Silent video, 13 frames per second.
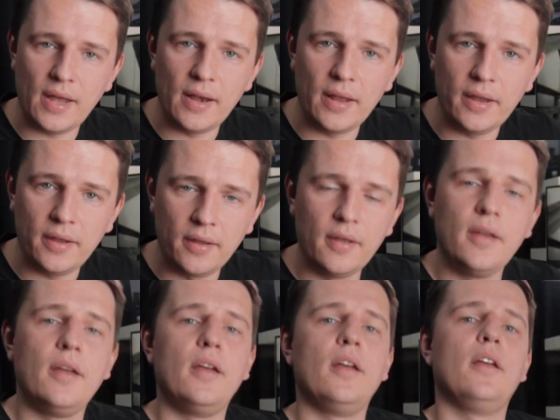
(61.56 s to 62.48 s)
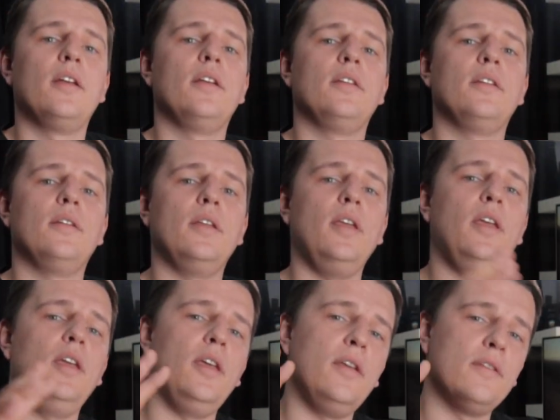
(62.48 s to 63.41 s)
dalej
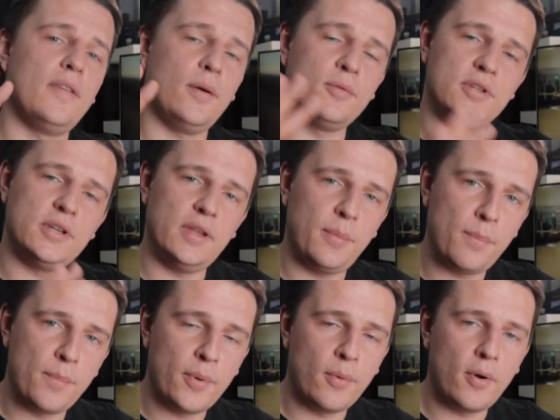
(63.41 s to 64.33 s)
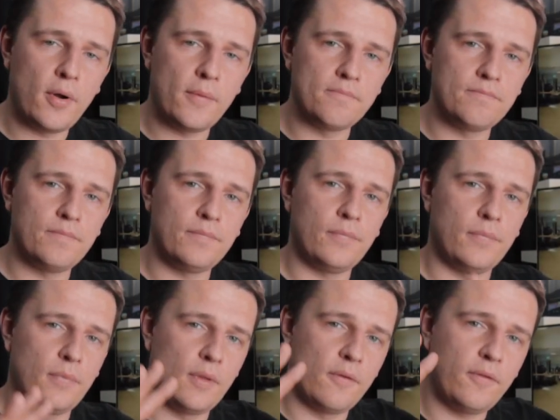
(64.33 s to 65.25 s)
i założeniem było
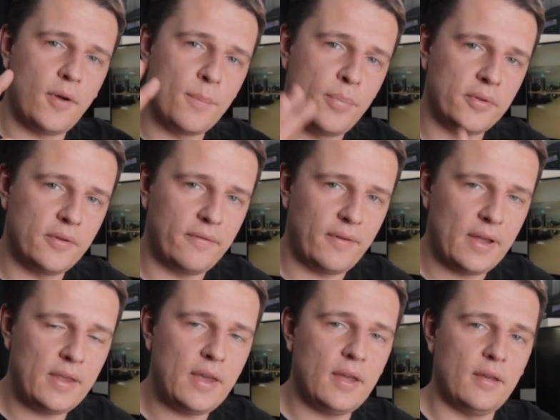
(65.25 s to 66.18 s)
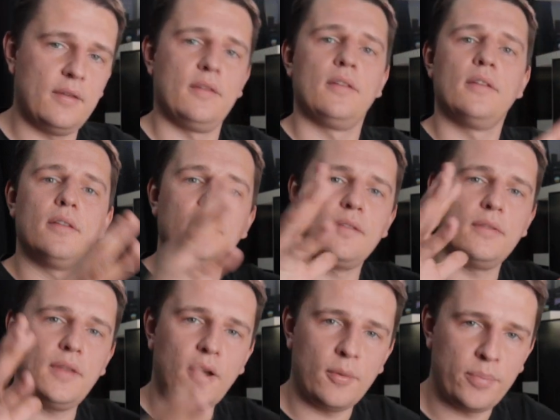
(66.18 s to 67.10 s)
wkomponowanie
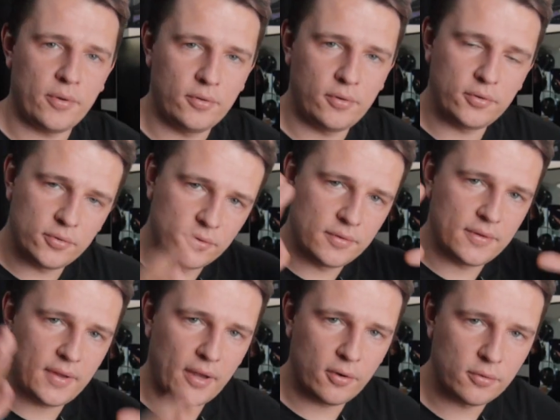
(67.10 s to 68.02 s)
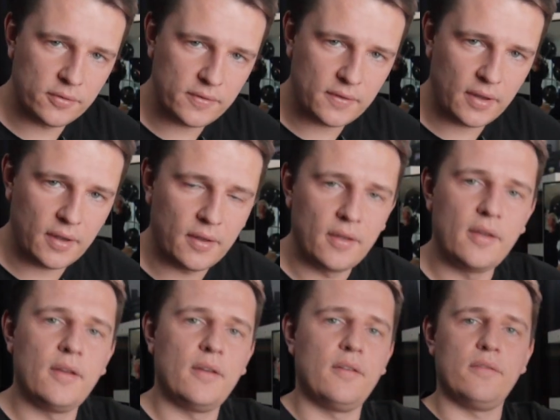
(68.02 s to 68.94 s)
tego produktu, tej chusty
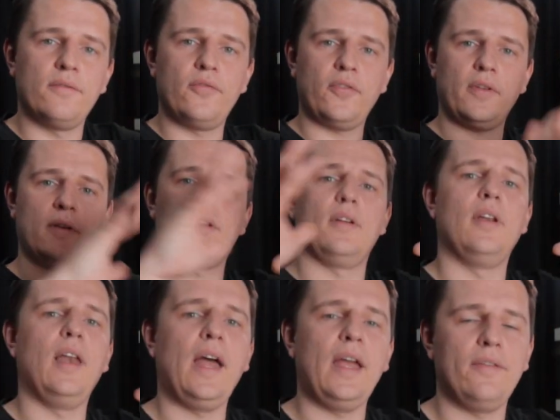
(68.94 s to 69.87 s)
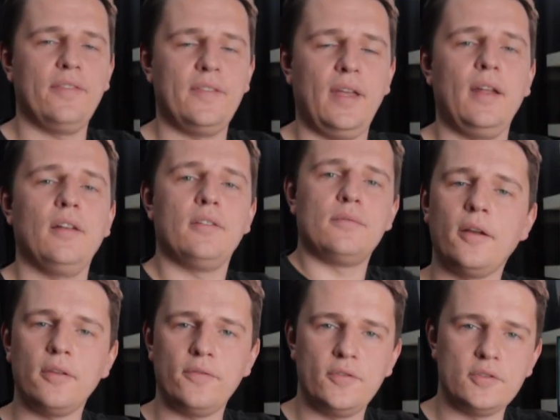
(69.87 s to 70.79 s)
w lifestyle.
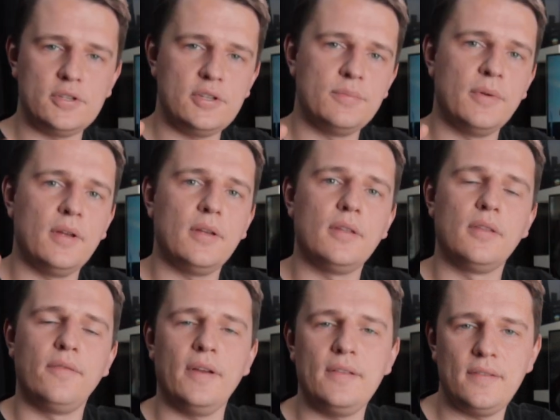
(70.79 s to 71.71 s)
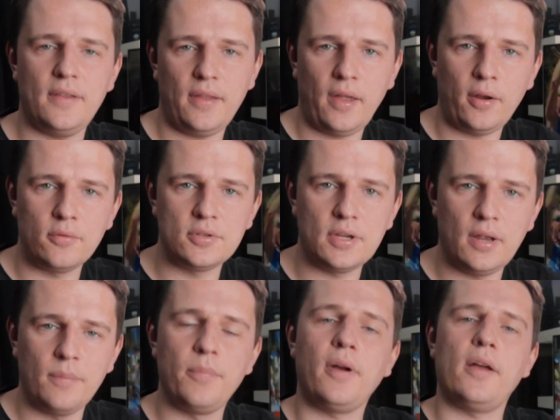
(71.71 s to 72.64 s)
Dlatego stworzyliśmy dwa
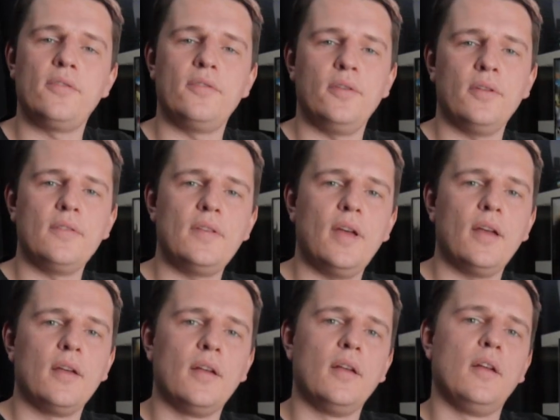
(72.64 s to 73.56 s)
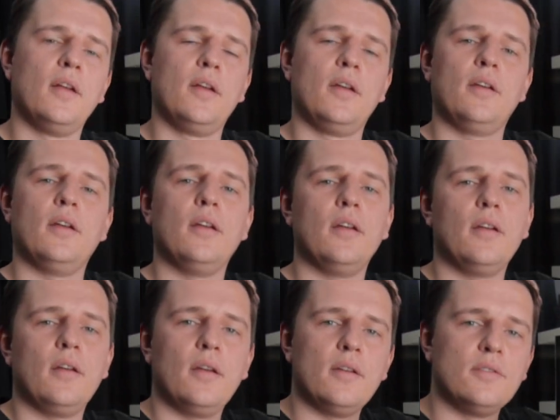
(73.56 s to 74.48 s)
scenariusze pokazujące
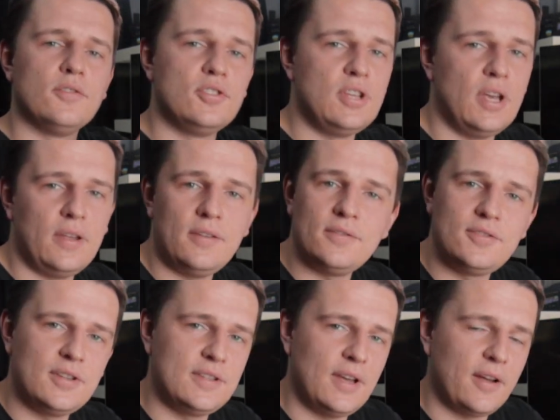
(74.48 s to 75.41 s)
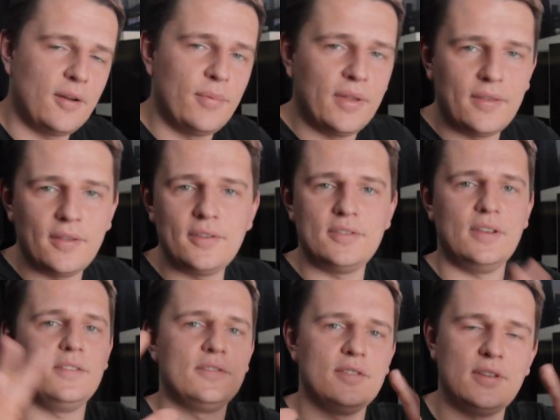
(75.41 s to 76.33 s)
e, dzień z życia kobiety,
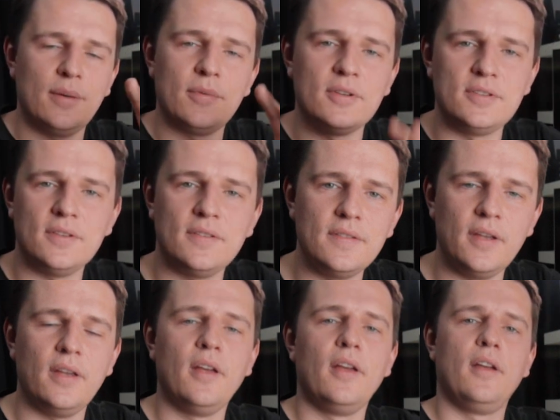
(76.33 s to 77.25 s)
dzień z życia mężczyzny